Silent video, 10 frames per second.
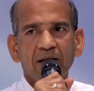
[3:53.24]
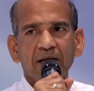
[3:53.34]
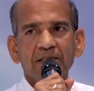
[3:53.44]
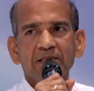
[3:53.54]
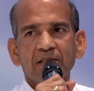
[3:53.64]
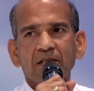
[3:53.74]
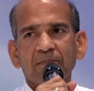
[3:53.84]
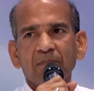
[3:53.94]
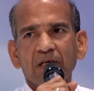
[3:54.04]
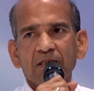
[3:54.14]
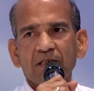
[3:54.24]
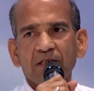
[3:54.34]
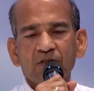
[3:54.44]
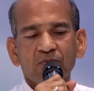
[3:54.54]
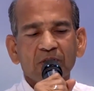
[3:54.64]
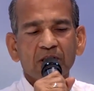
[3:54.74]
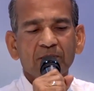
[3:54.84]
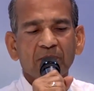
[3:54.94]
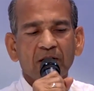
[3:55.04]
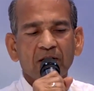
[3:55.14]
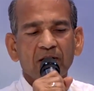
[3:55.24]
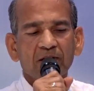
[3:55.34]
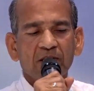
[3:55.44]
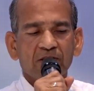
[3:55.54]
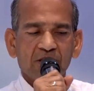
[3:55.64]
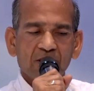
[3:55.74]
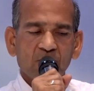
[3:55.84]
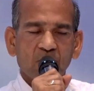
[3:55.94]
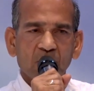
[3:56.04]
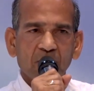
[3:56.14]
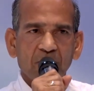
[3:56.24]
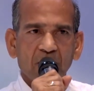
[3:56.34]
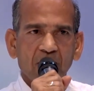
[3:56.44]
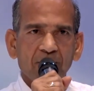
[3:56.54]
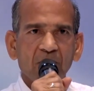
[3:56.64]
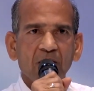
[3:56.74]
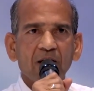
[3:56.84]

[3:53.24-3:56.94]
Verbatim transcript: हे जगदम्बा सरस्वती माँ सतसत कोटि प्रणाम